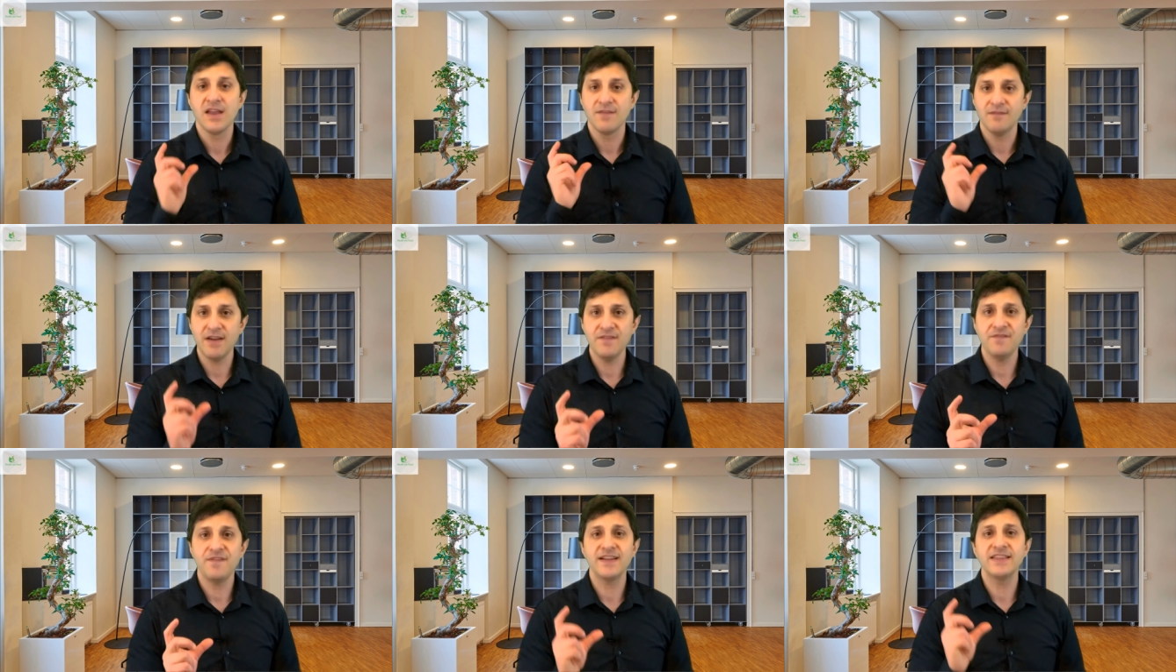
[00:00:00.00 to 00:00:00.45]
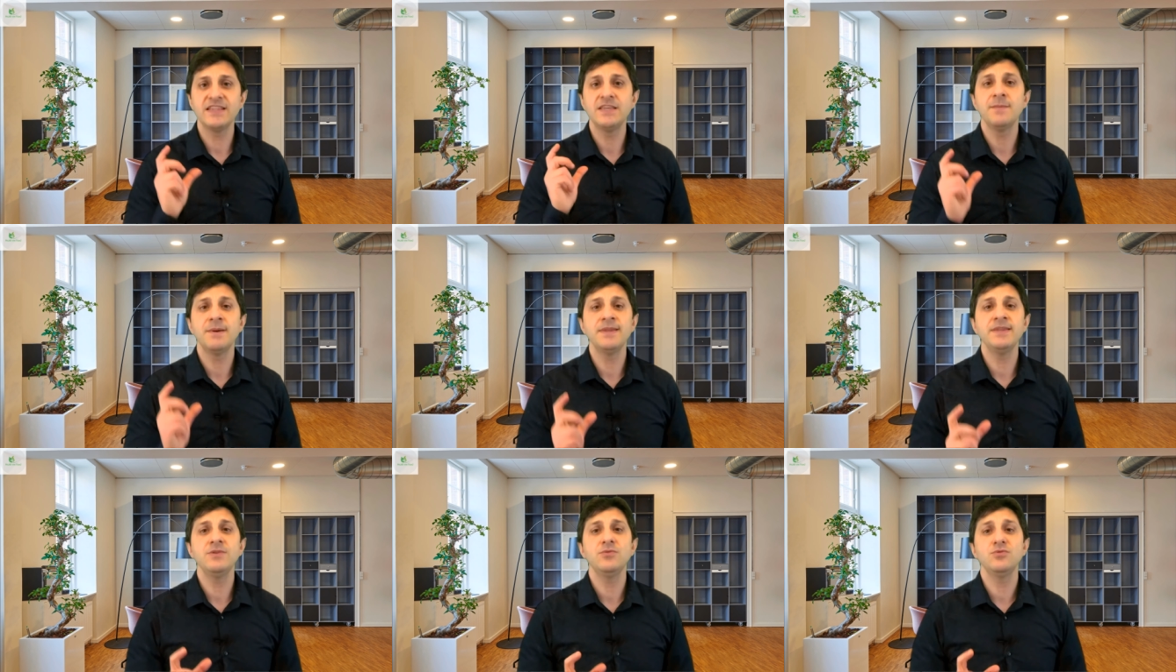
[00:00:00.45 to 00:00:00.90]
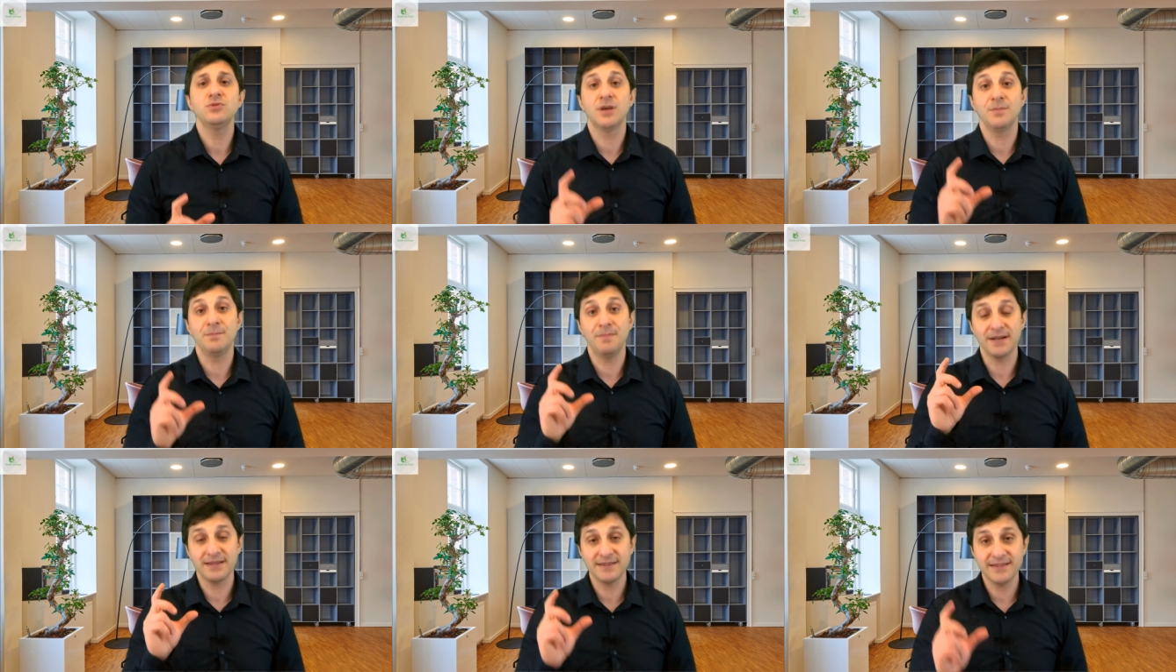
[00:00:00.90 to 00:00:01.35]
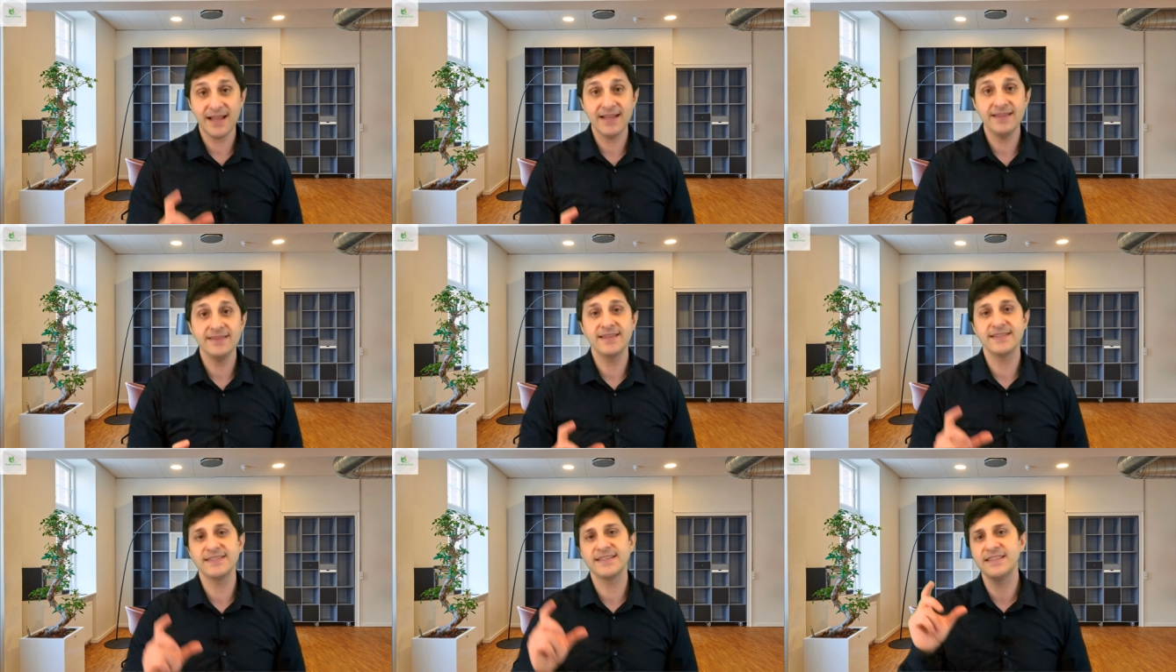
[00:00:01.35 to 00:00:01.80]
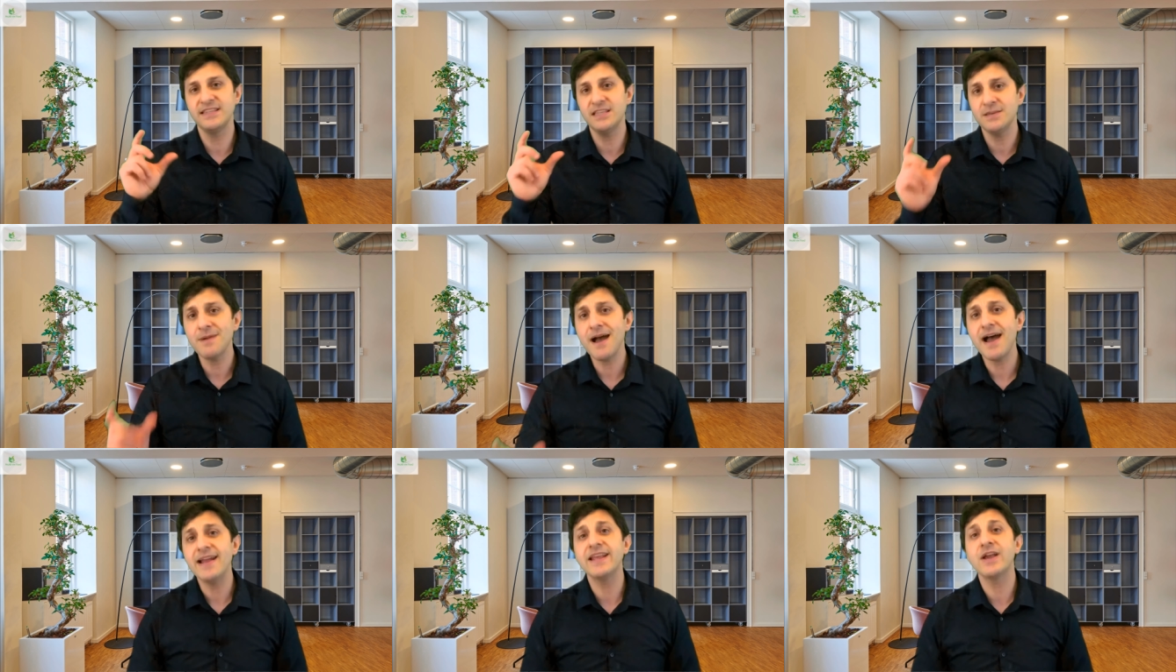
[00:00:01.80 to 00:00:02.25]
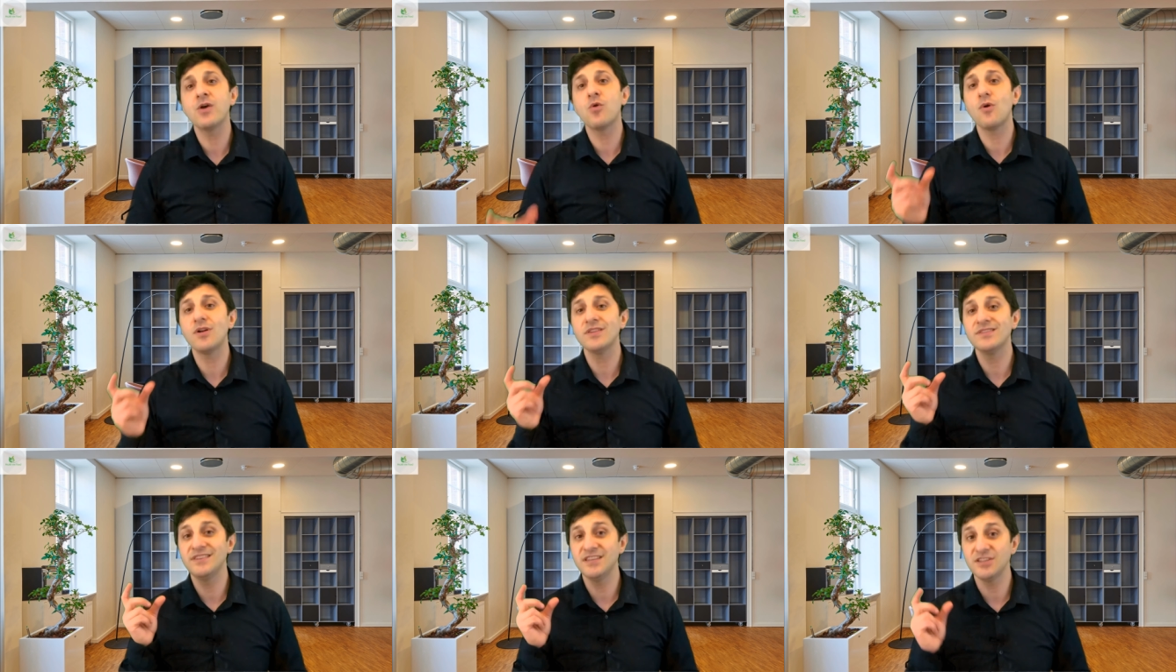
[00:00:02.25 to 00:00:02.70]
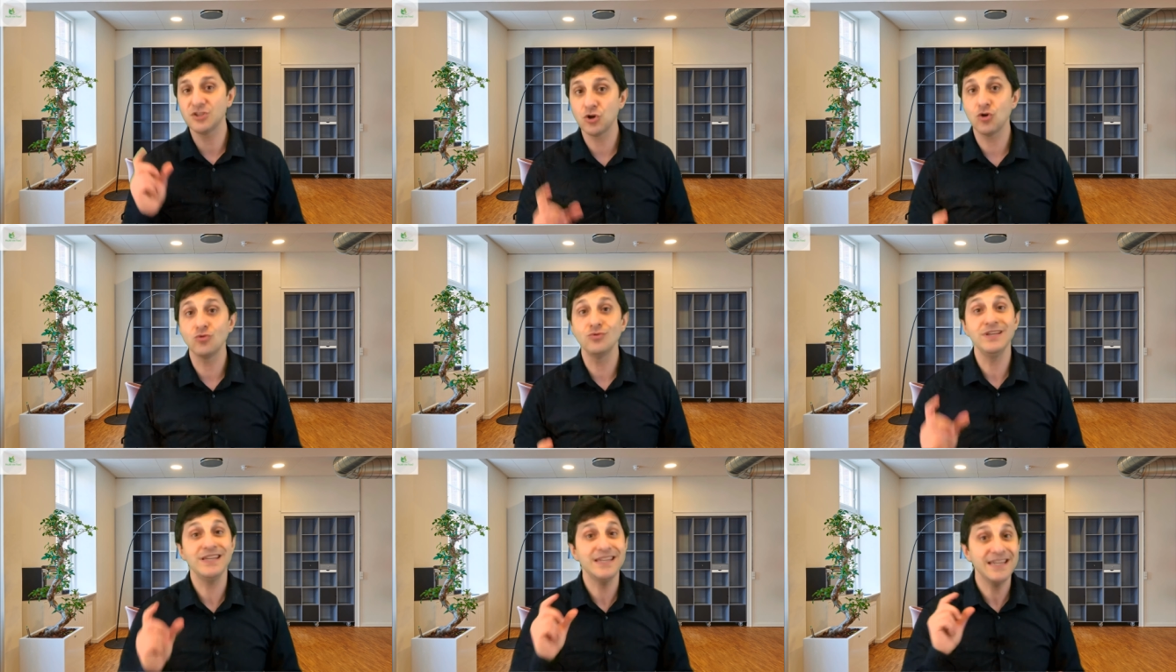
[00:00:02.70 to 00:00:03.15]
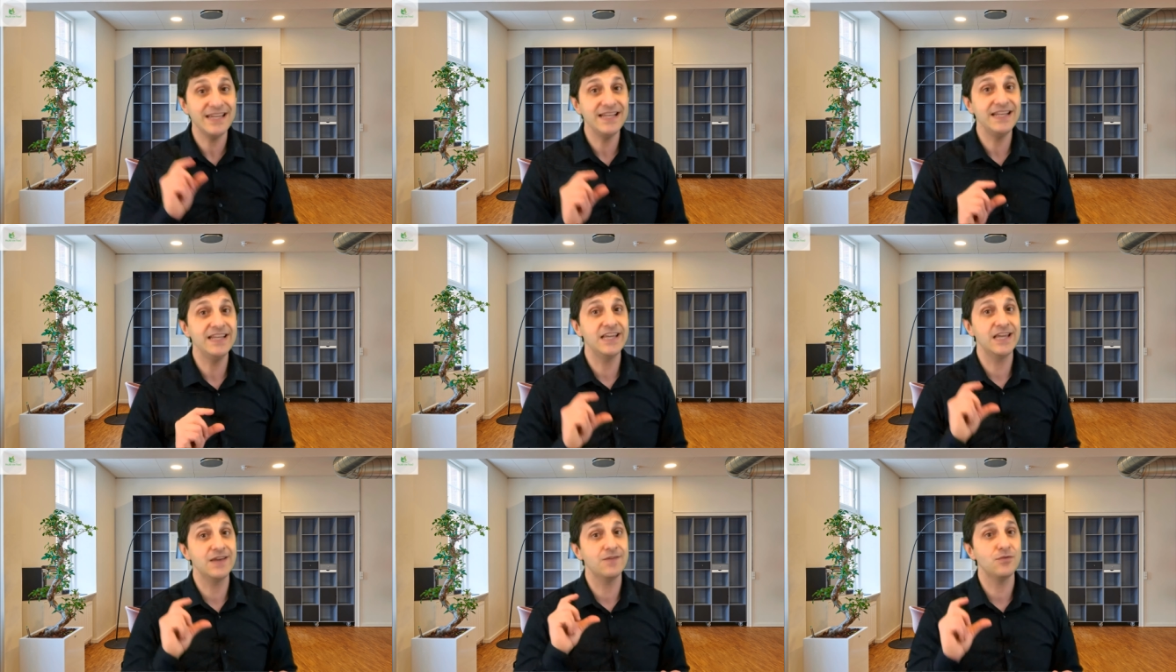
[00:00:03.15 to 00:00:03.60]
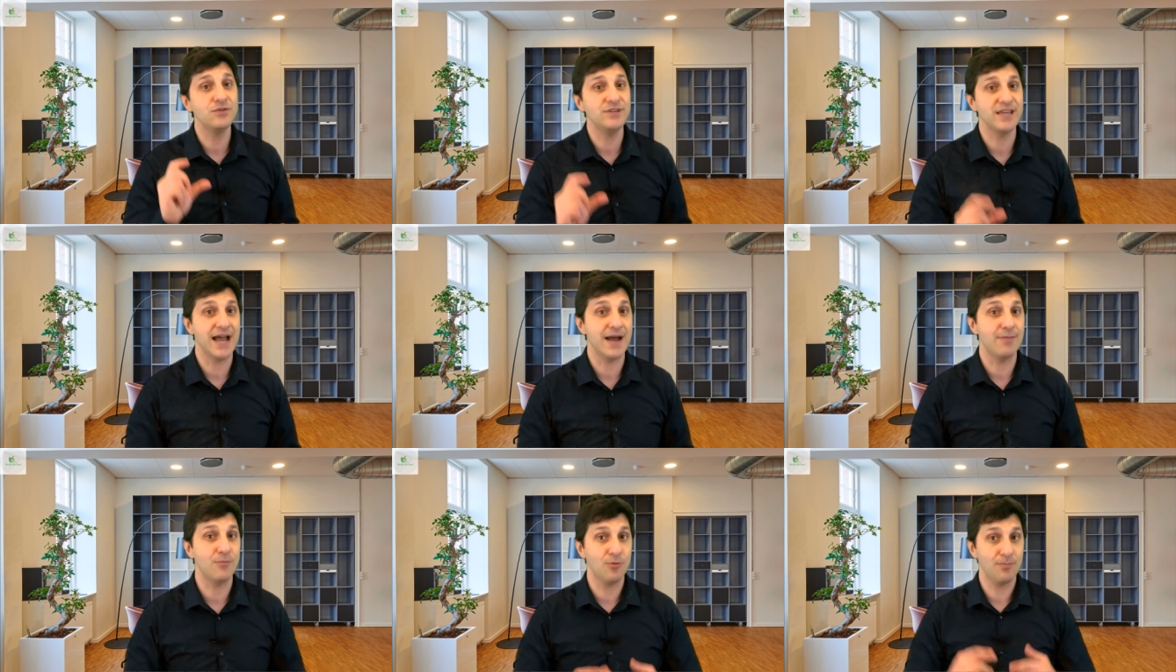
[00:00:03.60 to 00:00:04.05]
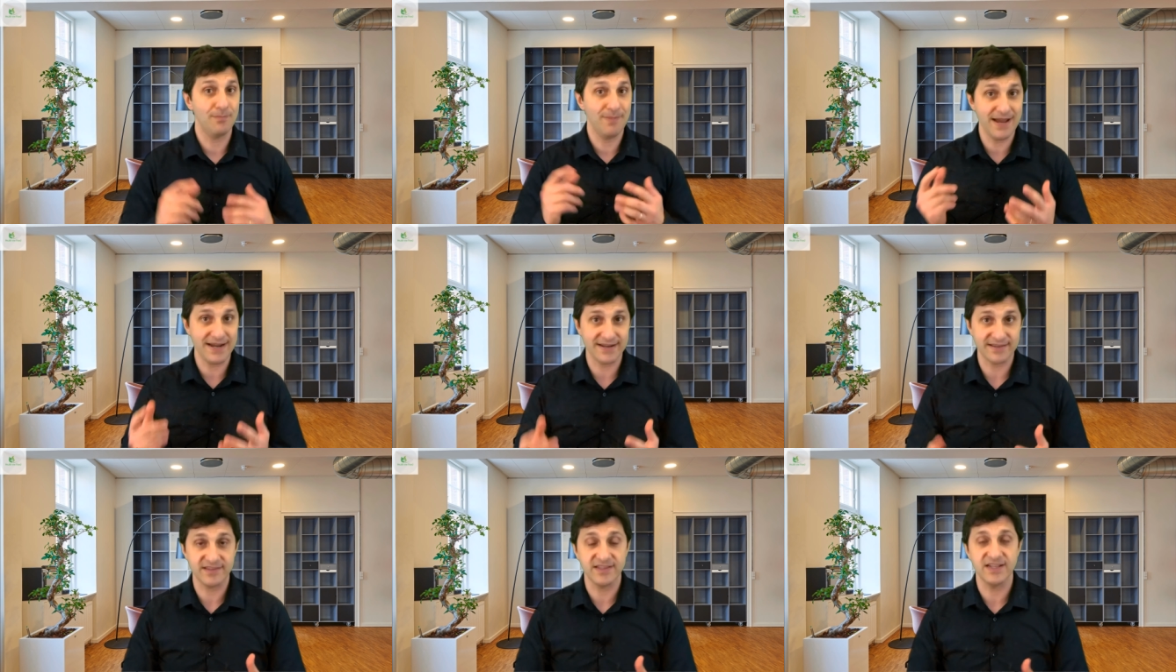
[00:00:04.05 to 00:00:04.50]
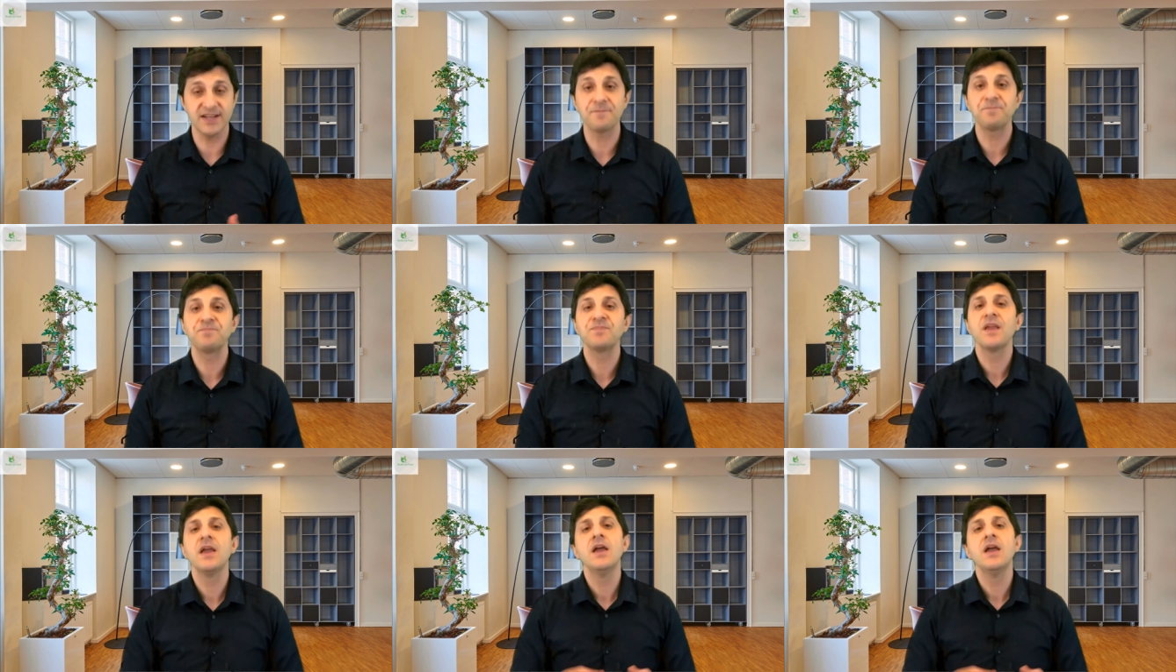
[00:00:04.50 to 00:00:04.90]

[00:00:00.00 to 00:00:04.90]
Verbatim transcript: va infatti mantenuta per tante settimane quanti sono i chili che vogliamo perdere.